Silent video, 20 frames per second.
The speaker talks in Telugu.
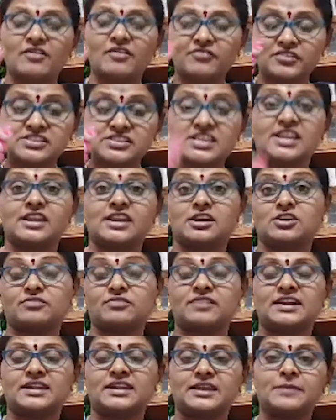ఆఫీసర్
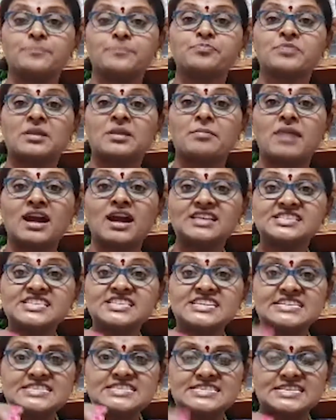అయినటువంటి
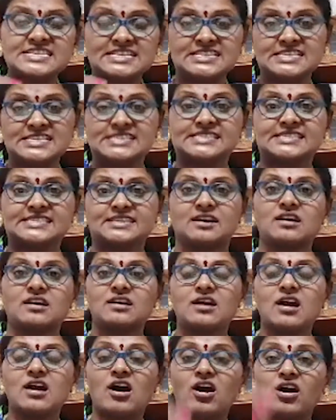మాజీ ఇంటెలిజెన్స్
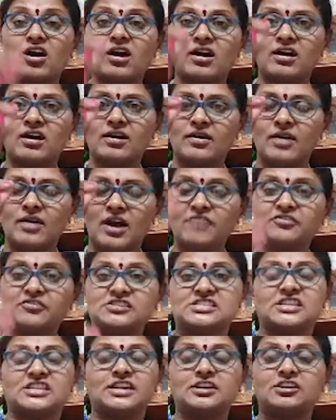
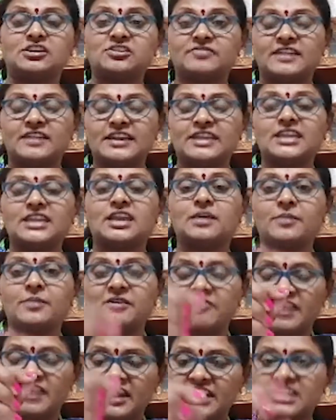ఆఫీసర్ అయినటువంటి
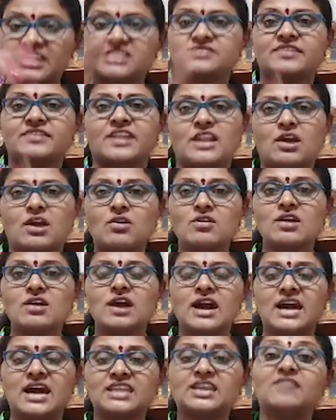ఏబి వెంకటేశ్వరరావు
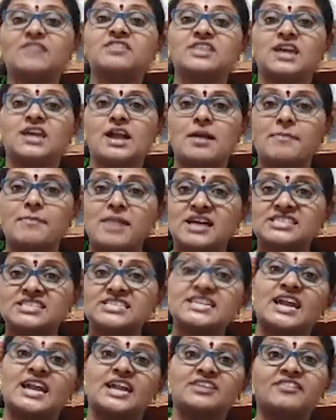అదేవిధంగా
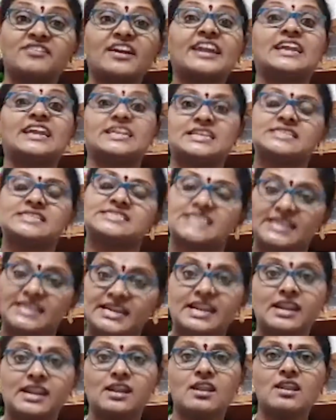మాజీ అడ్వకేట్
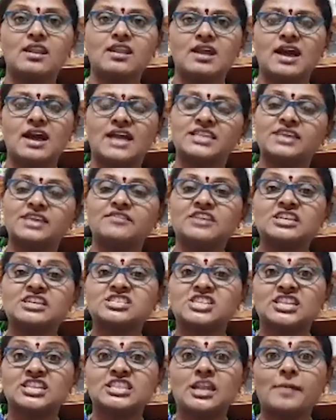జనరల్
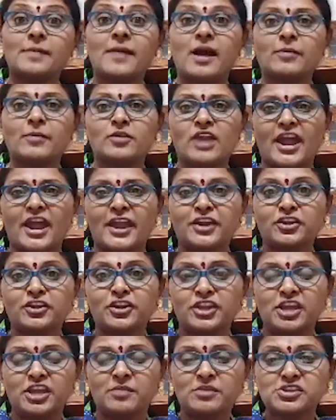అదేవిధంగా చంద్రబాబు నాయుడు
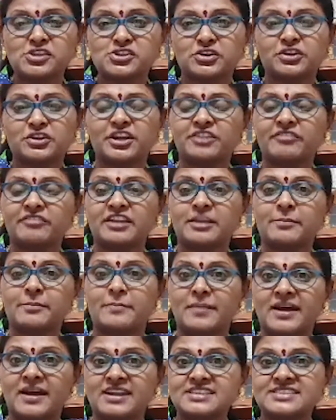నియమించుకున్నటువంటి
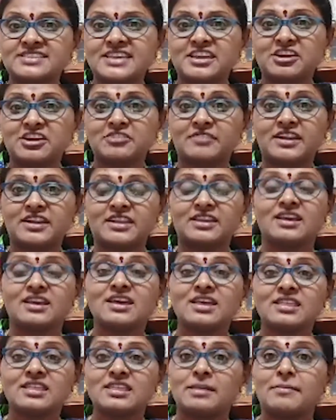బానిస అయినటువంటి
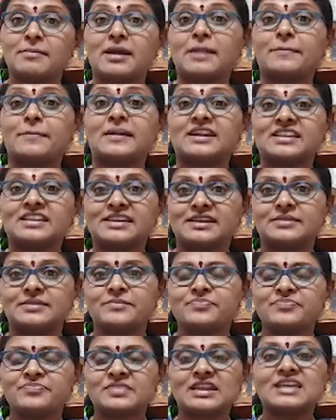దమ్మాలపాటి
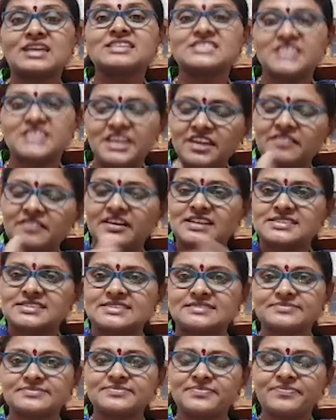
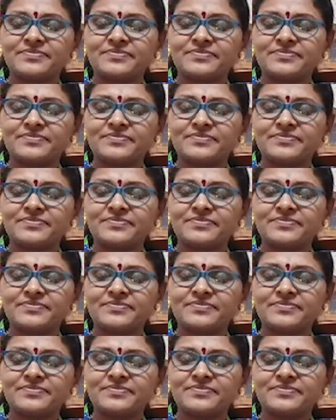శ్రీనివాస్